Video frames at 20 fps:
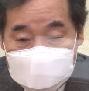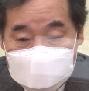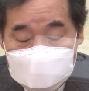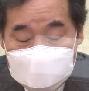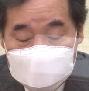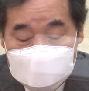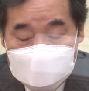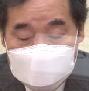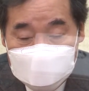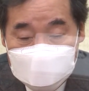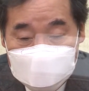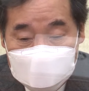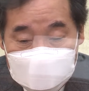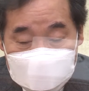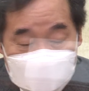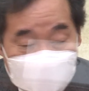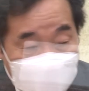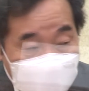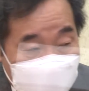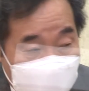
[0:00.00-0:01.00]
어, 더
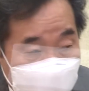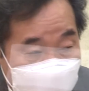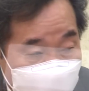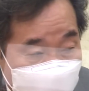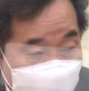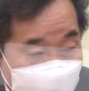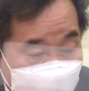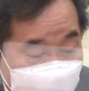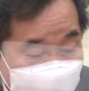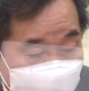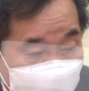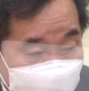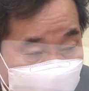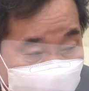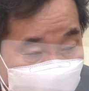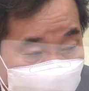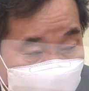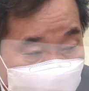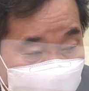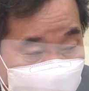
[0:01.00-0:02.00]
분발해야겠다는
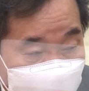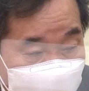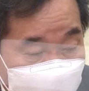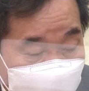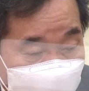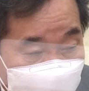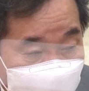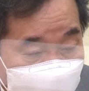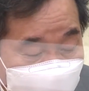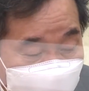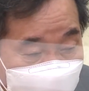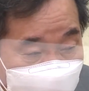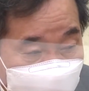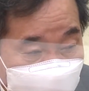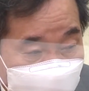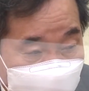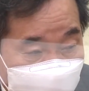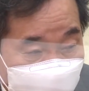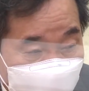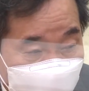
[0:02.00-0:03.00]
생각을 많이
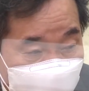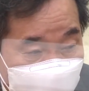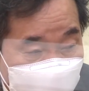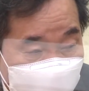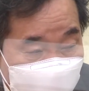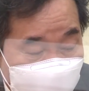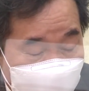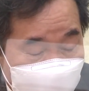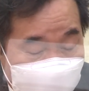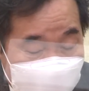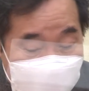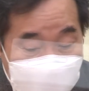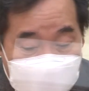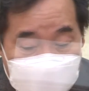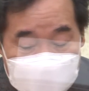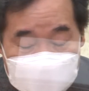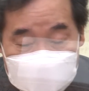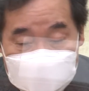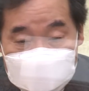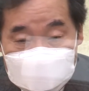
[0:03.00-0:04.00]
갖고 있습니다만은